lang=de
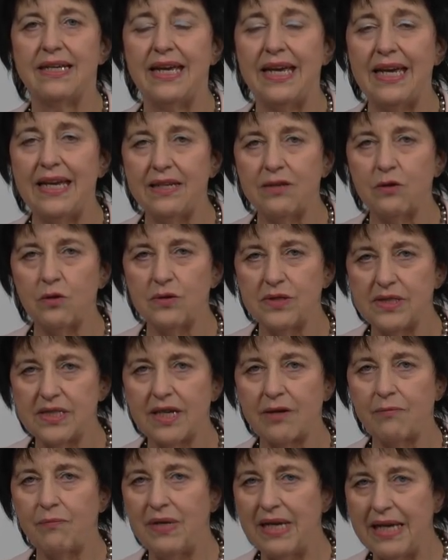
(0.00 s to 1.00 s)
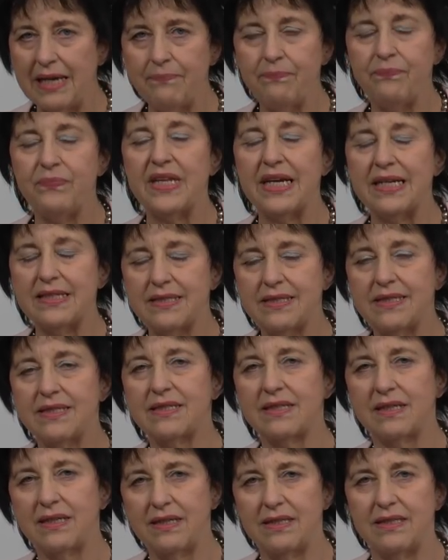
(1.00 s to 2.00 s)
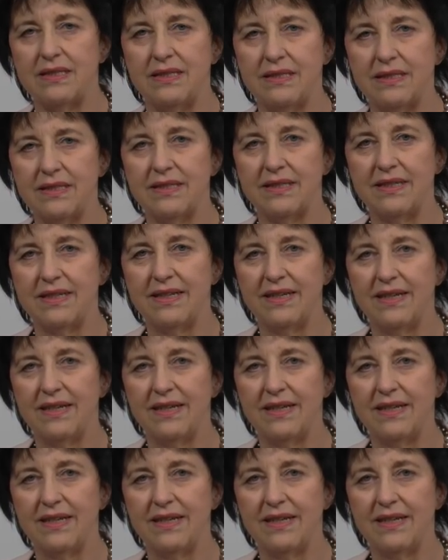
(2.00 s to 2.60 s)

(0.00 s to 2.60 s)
in unserem Leben, das ist richtig.